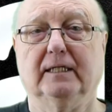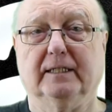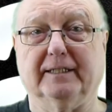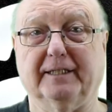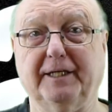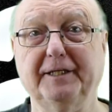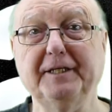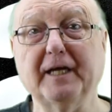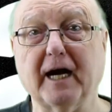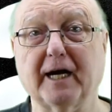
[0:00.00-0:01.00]

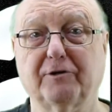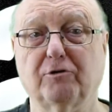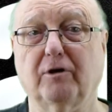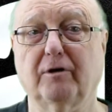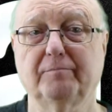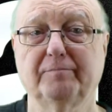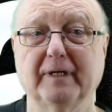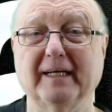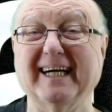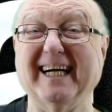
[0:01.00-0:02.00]
Reniator
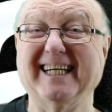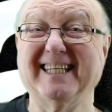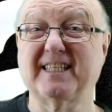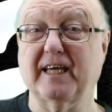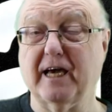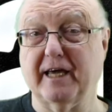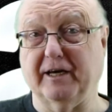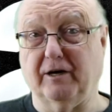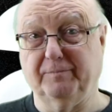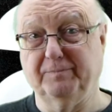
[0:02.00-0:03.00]

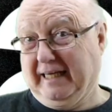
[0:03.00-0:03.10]
Xerda.